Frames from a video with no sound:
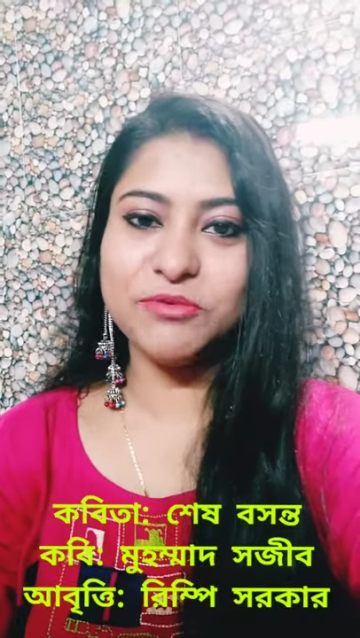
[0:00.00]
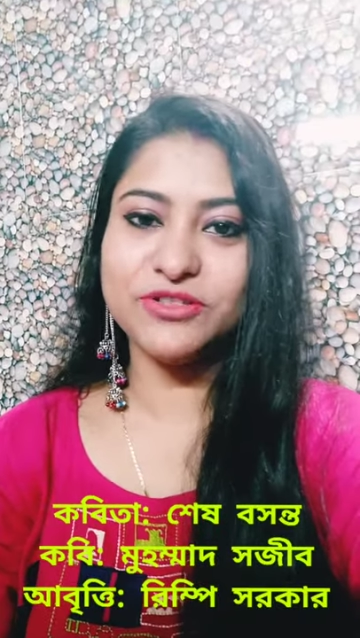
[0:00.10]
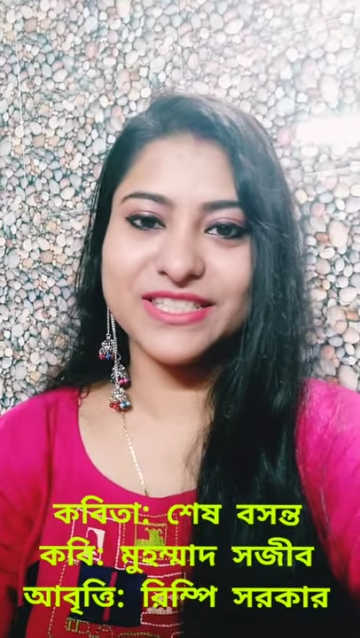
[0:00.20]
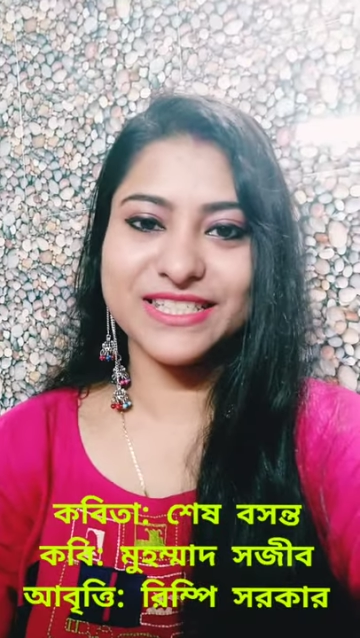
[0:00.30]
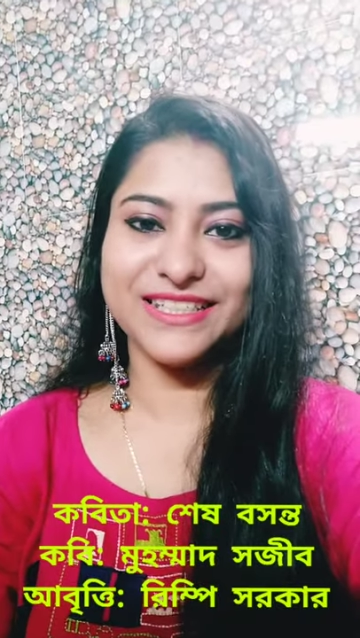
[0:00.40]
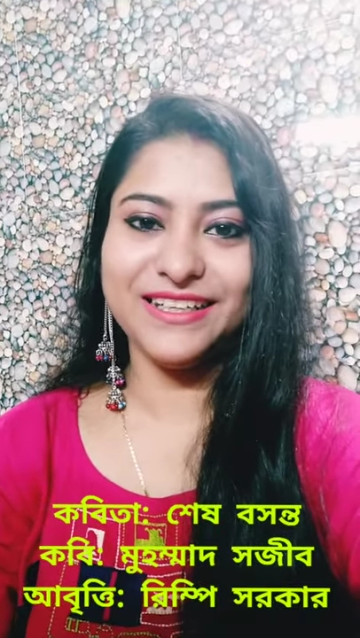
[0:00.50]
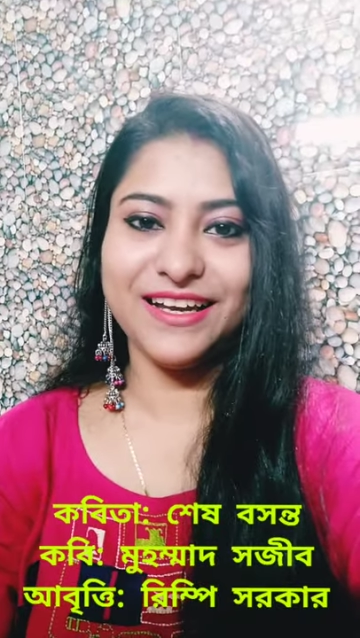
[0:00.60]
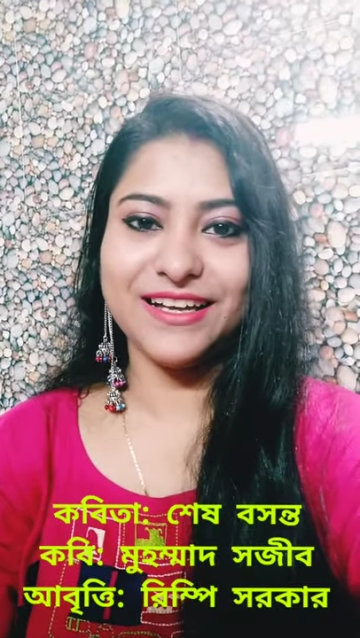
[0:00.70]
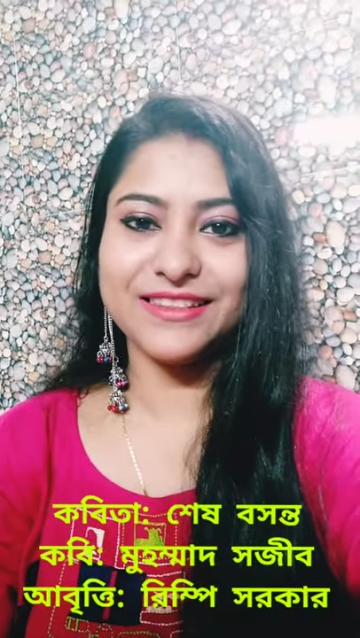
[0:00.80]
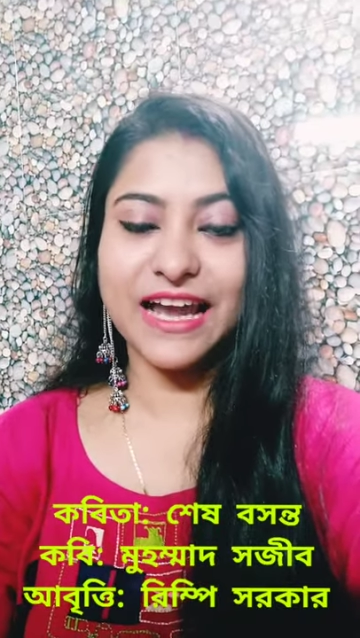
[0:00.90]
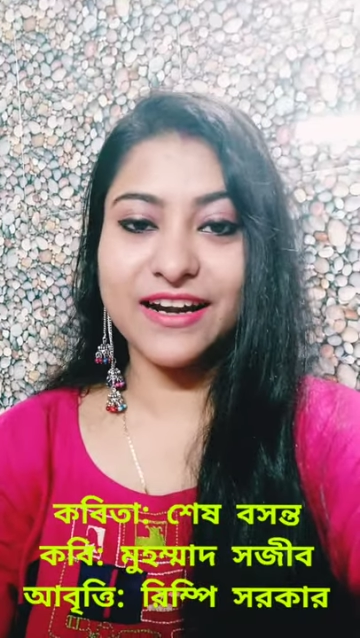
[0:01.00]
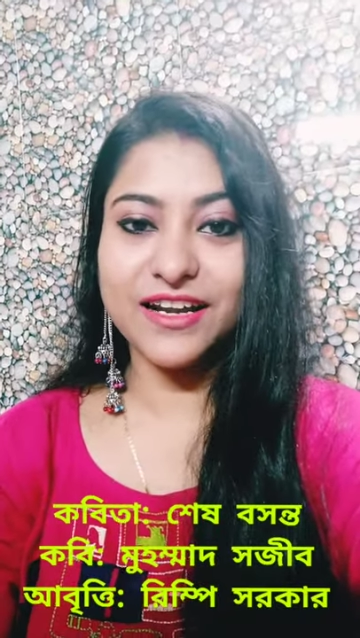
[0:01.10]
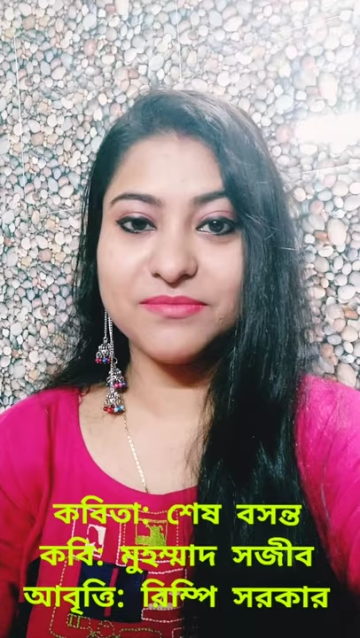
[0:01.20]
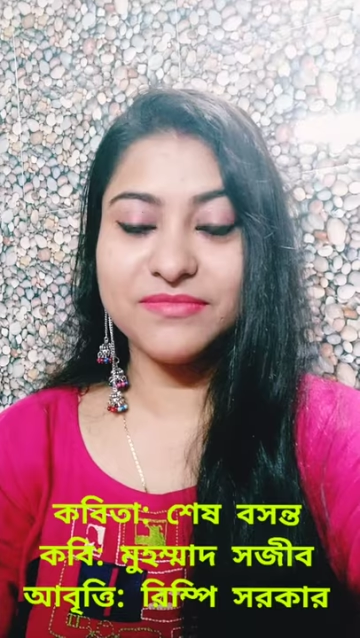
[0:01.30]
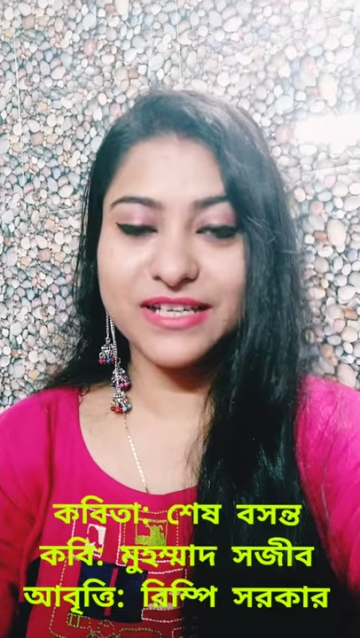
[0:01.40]
পড়ছি তার
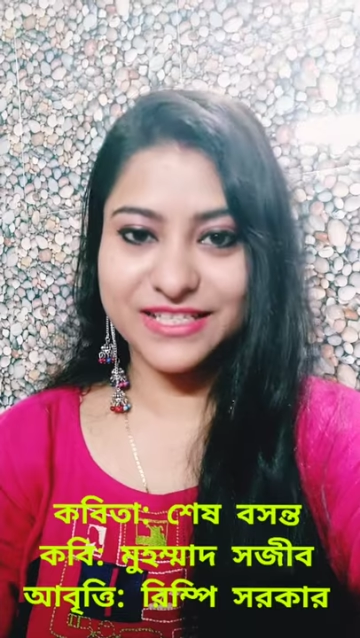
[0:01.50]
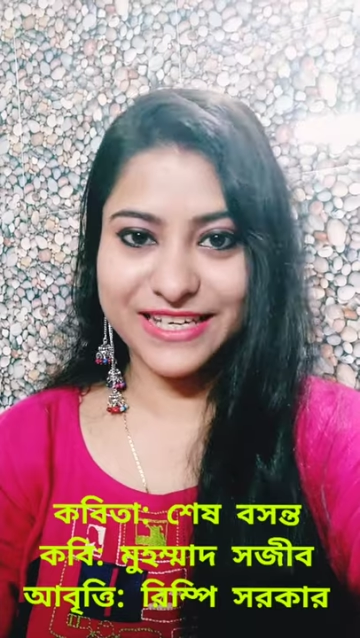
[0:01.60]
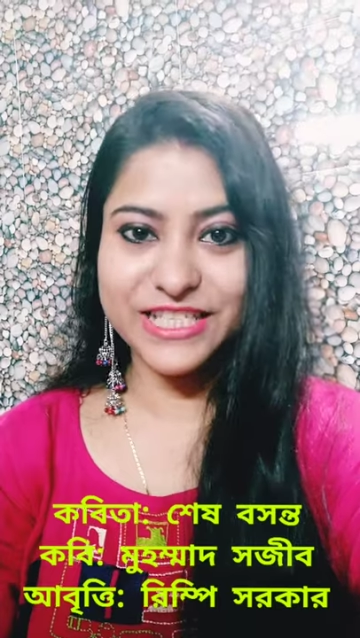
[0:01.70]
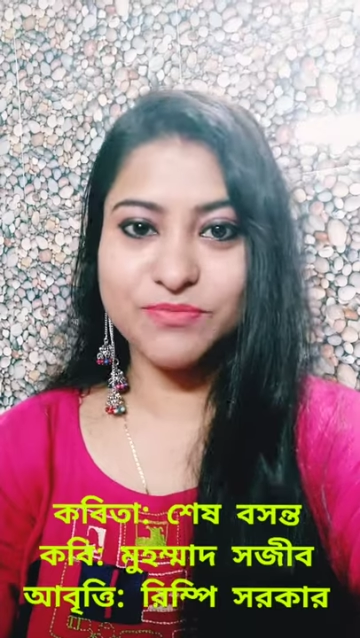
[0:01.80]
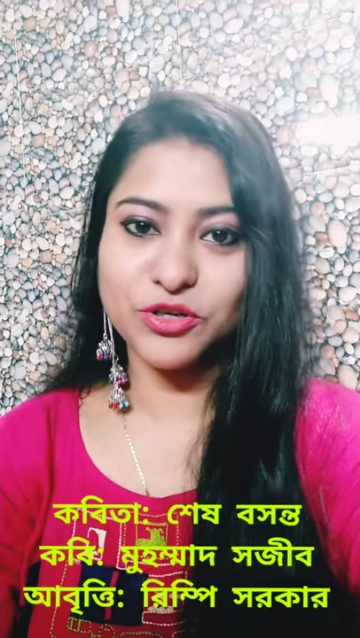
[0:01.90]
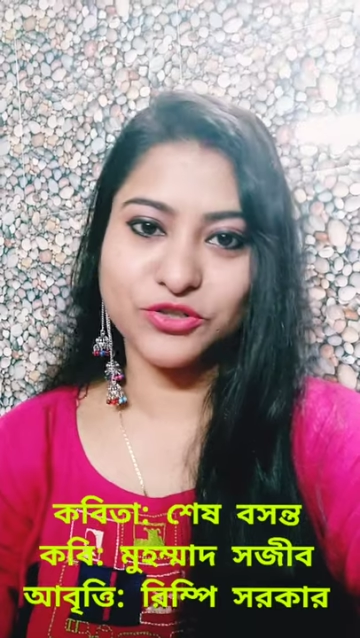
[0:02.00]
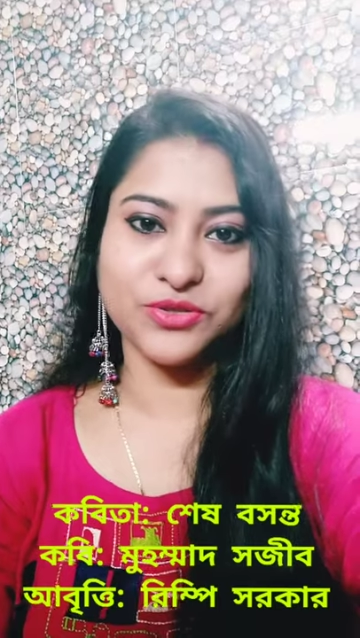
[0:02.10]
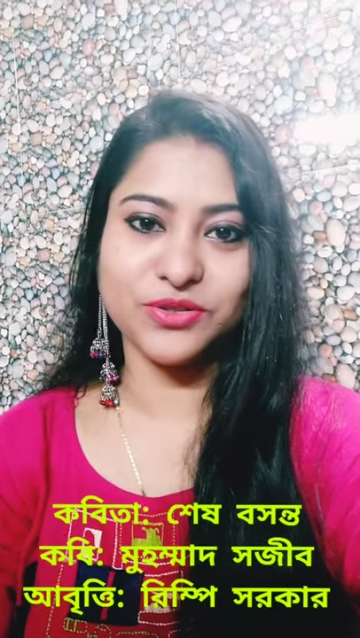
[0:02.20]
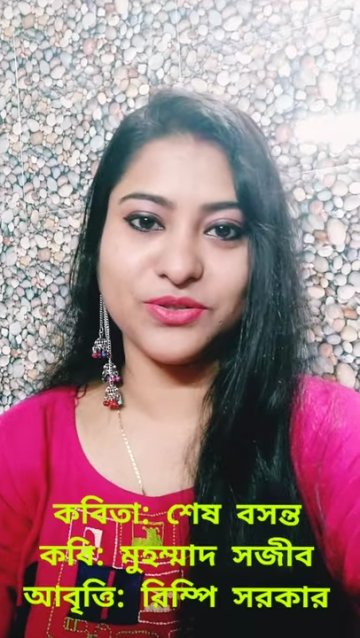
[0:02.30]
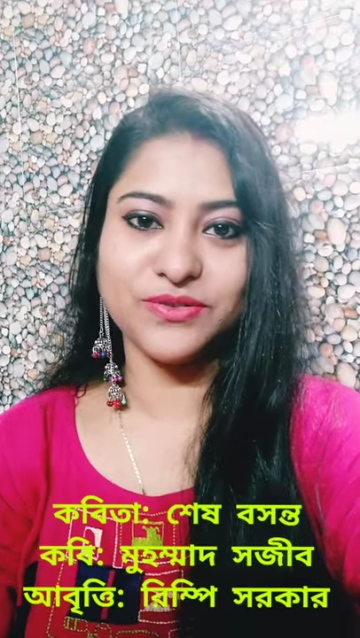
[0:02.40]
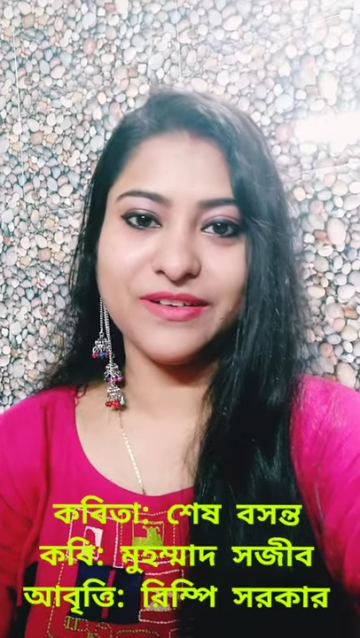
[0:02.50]
নাম শেষ বসন্ত